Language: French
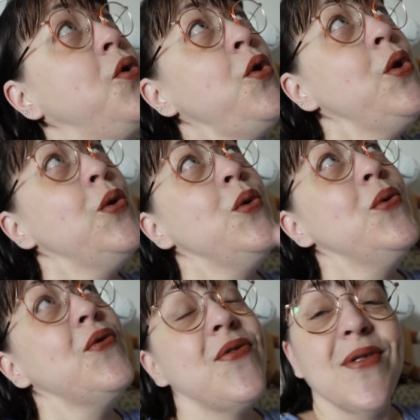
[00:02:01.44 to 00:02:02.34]

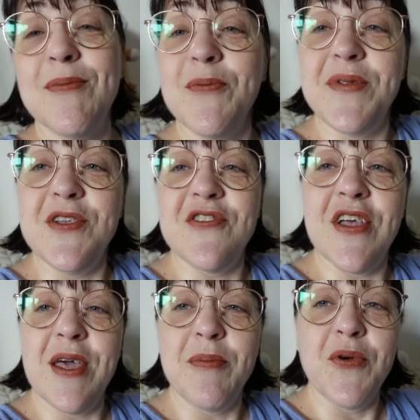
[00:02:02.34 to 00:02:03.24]
Nunus, mon petit
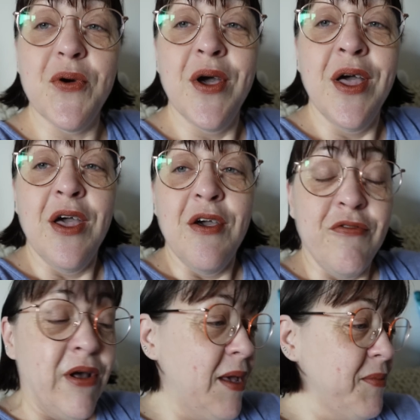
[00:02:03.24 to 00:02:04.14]
chat d'amour.
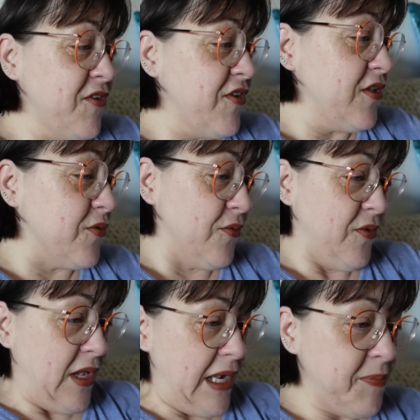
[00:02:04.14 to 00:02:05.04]
Voilà mes chatons.
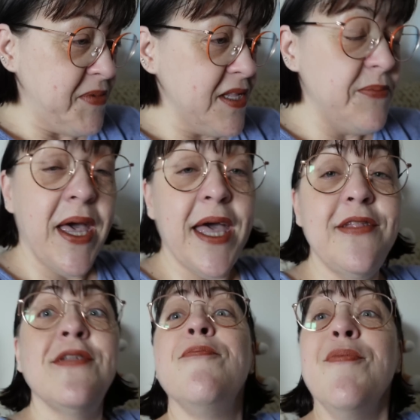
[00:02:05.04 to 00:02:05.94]
Les petites
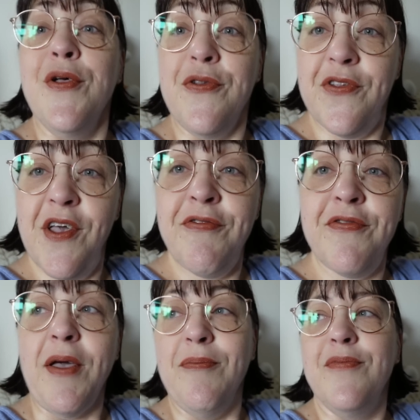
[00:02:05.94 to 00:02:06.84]
bêtes, c'est
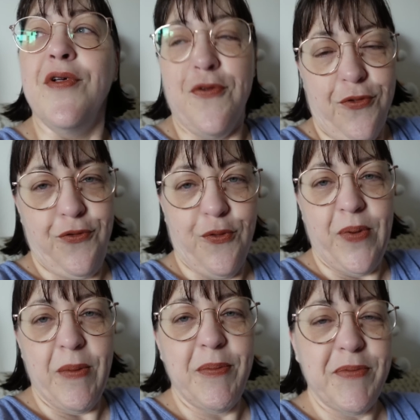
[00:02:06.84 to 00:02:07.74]
fait. Ce ne sont
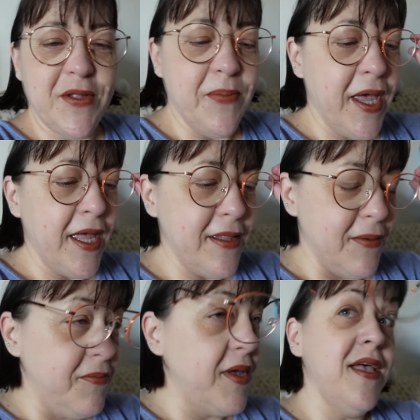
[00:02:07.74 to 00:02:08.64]
pas mes petites
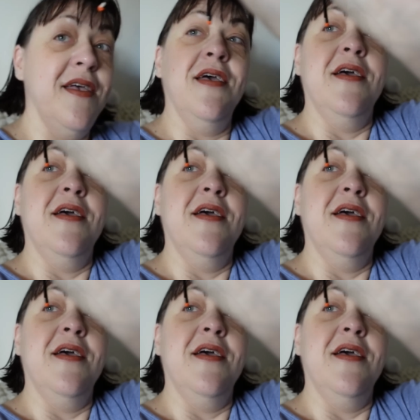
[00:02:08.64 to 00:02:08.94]
bêtes, mais